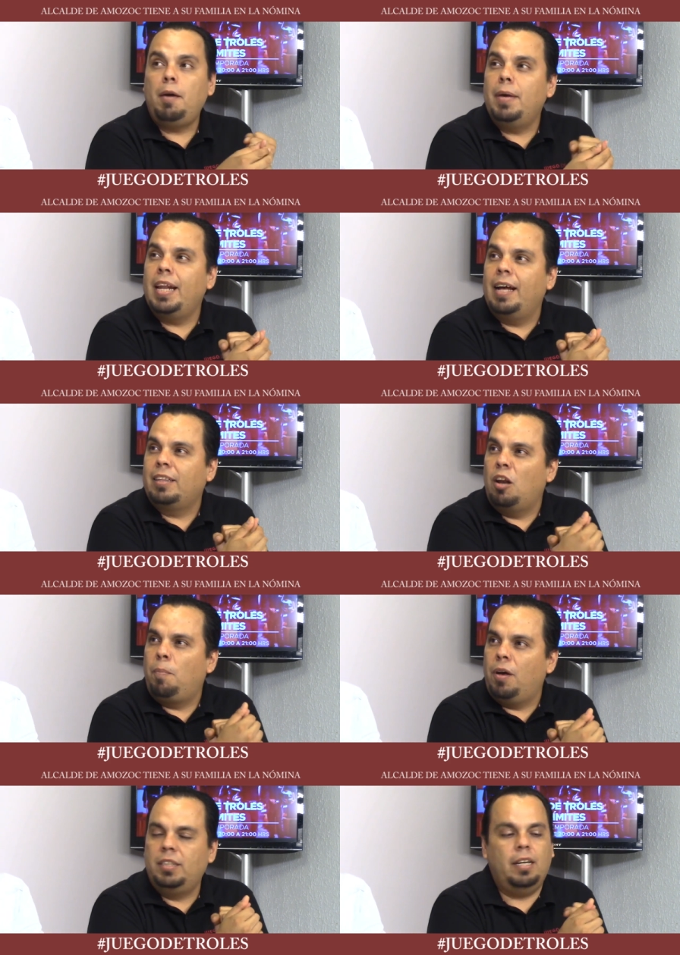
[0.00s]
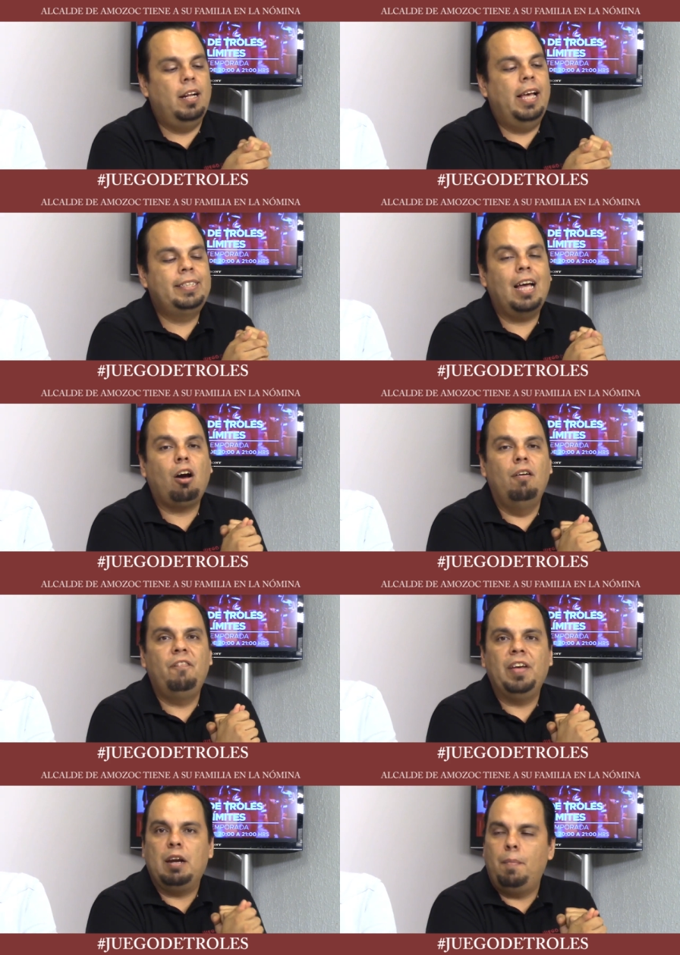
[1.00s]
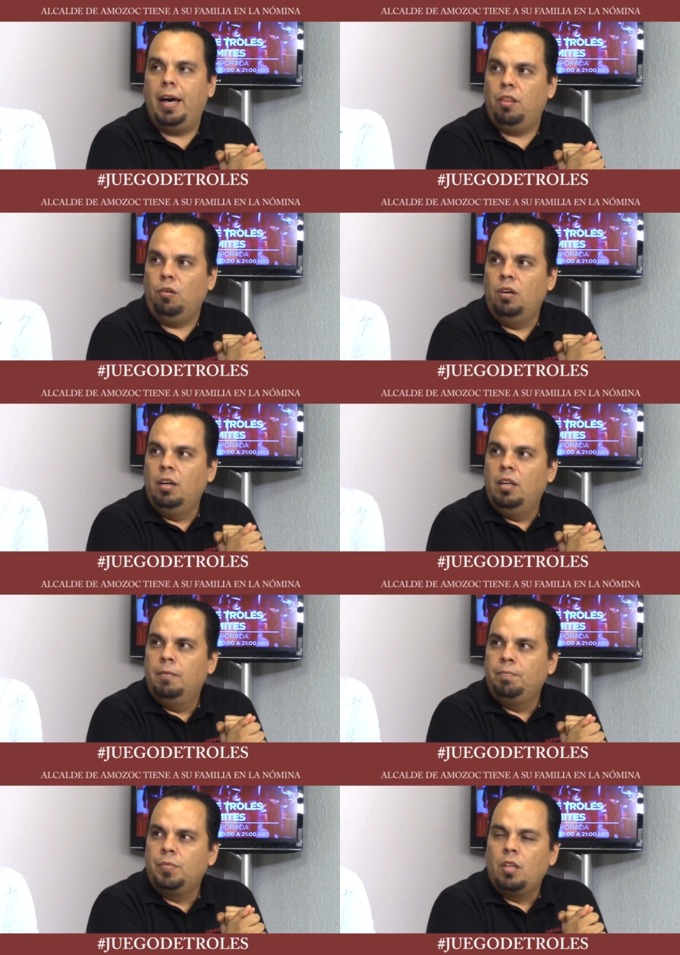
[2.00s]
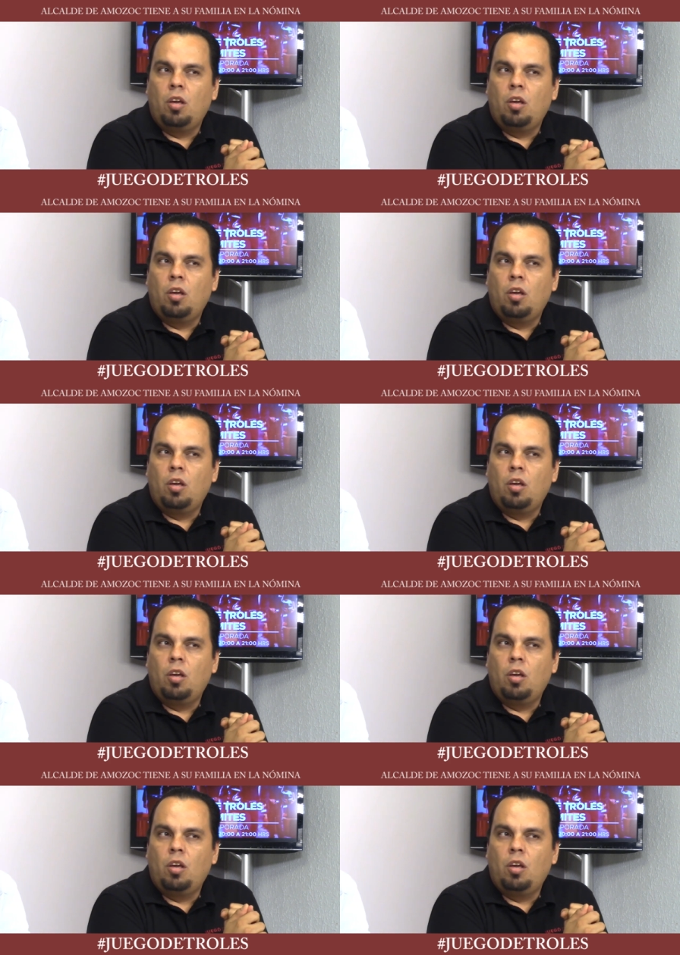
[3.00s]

mira, te lo puedo decir, está confirmado. Patjane.